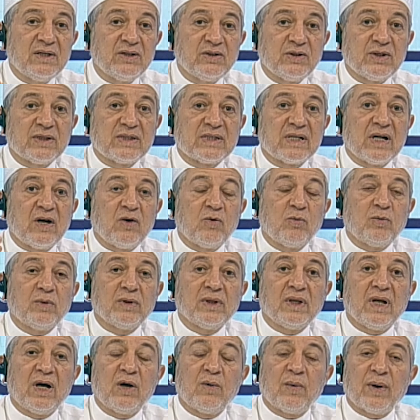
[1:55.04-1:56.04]
جزاهم
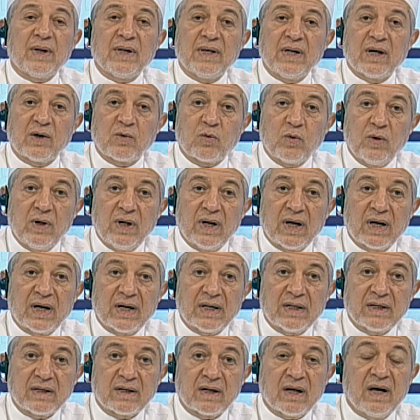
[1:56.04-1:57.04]
الله عنا كل
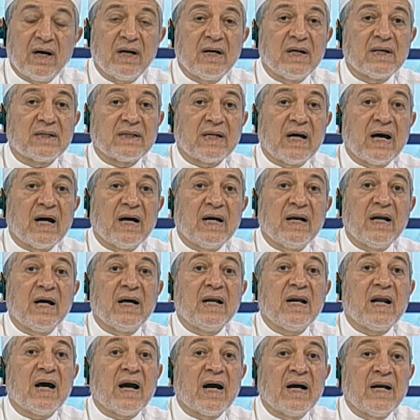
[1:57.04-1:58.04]
خير قال
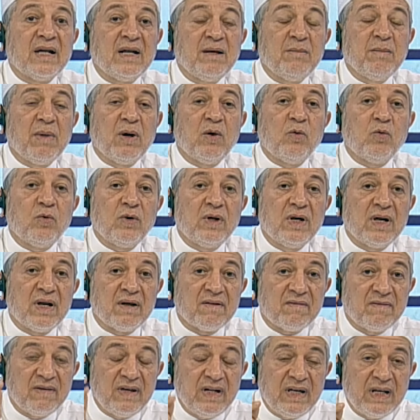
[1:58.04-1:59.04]
تعالى لعلمه
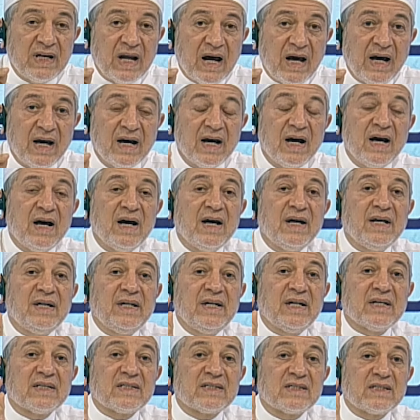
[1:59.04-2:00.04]
الذين
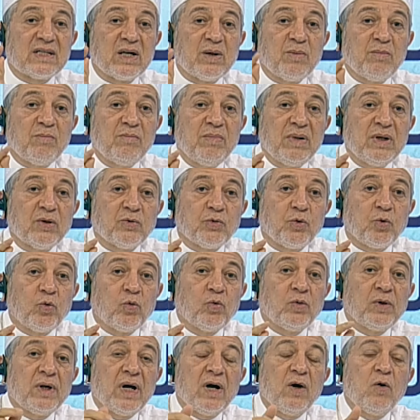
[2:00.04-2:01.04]

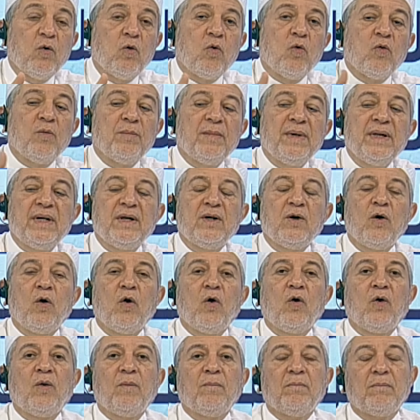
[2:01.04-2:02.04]
يستنبطونه
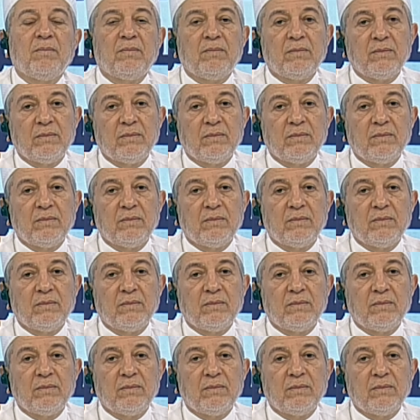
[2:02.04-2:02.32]
منهم